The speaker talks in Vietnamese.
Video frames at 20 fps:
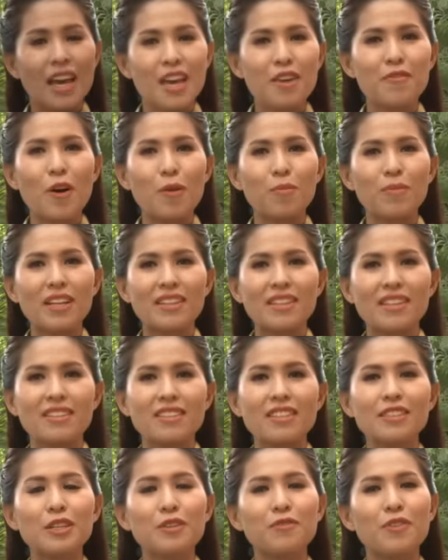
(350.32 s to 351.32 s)
hy vọng là từ
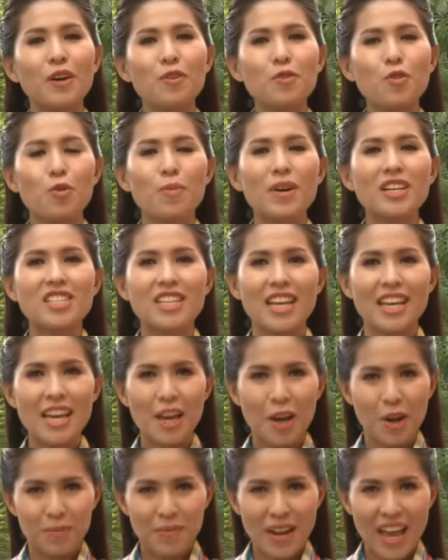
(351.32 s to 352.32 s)
những tư vấn của bác sĩ ngày
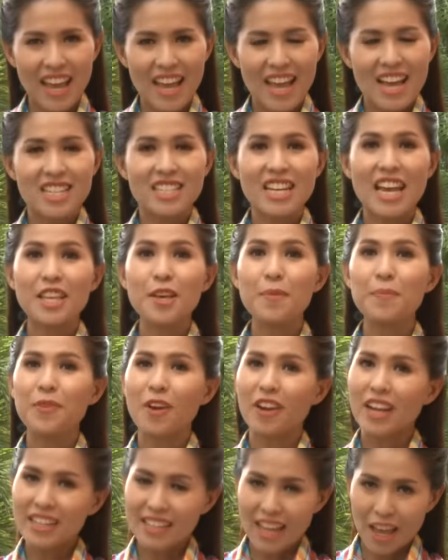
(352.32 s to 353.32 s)
hôm nay sẽ giúp cho
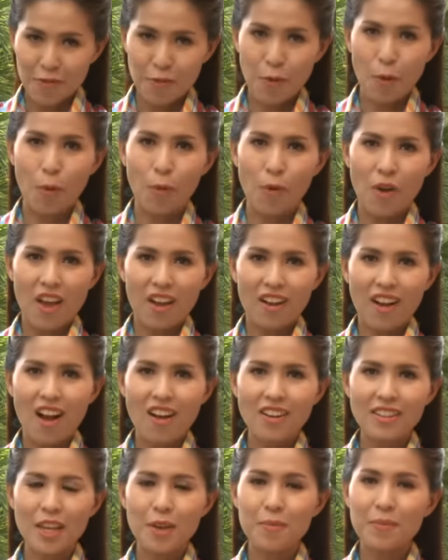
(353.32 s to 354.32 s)
các thai phụ
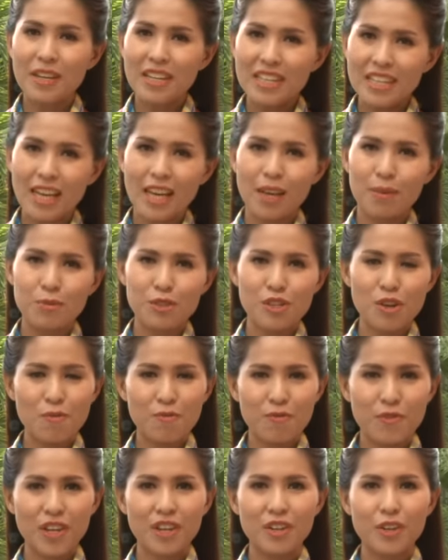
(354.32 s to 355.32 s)
có thêm kinh nghiệm trong
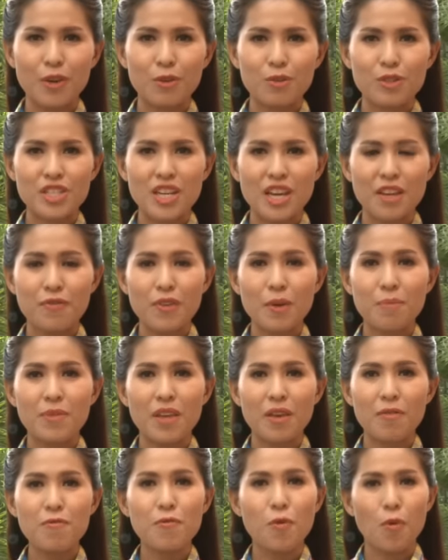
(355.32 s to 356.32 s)
việc điều trị viêm
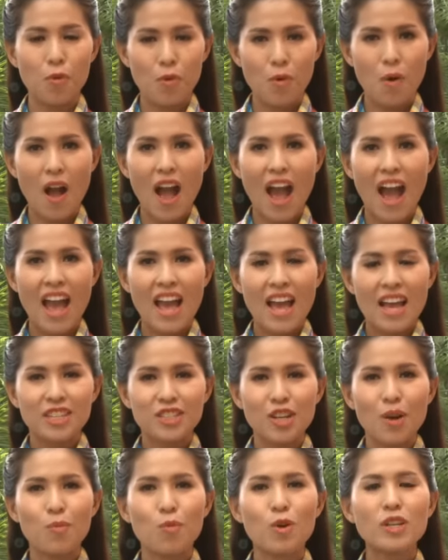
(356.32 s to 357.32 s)
nhiễm phụ khoa
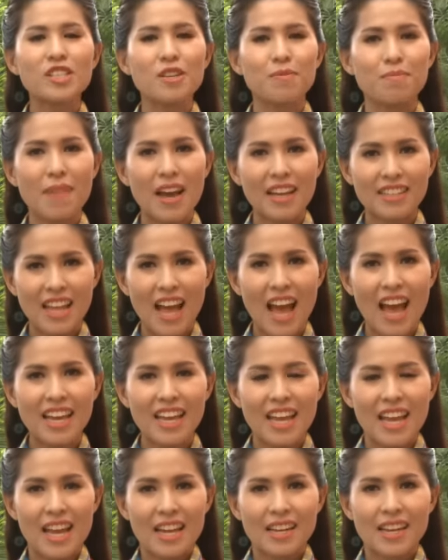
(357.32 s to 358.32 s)
trong quá trình mang thai
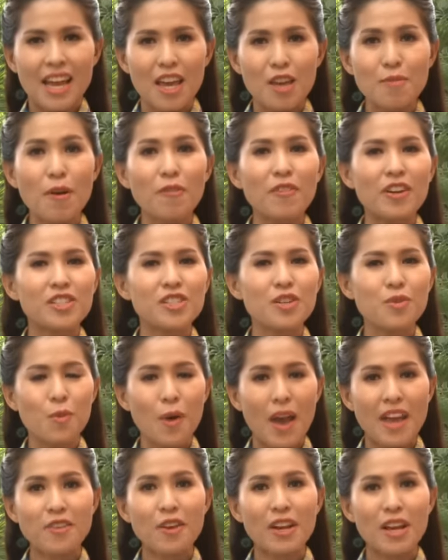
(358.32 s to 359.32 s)
để bảo vệ sức
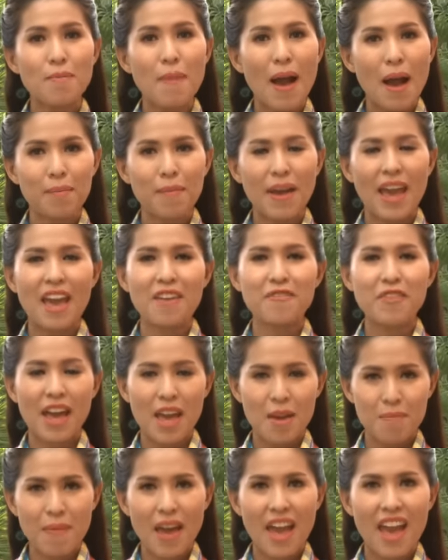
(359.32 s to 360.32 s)
khỏe cho cả bà mẹ và
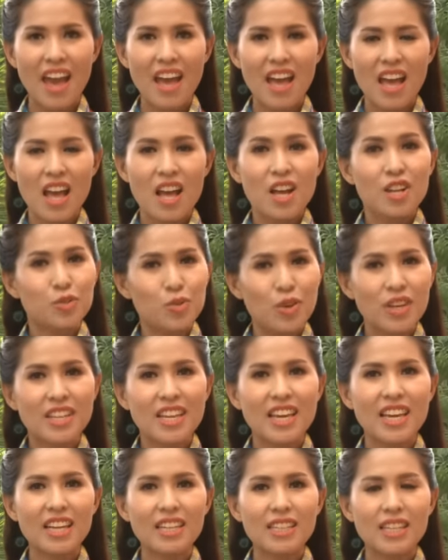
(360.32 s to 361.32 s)
em bé. Tuy
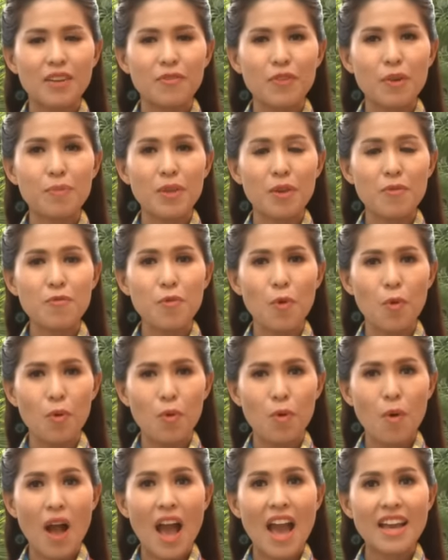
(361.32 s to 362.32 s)
nhiên thì viêm nhiễm phụ
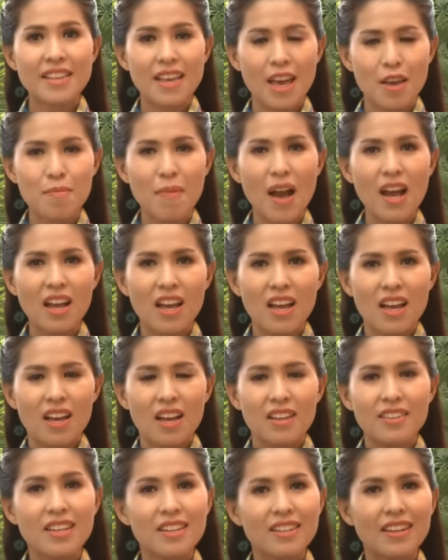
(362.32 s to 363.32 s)
khoa dễ mắc
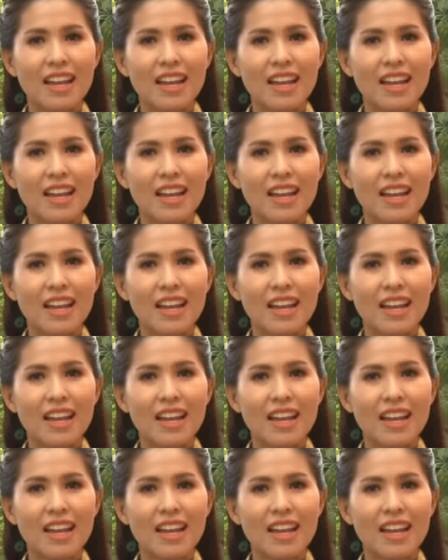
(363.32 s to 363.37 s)
nhưng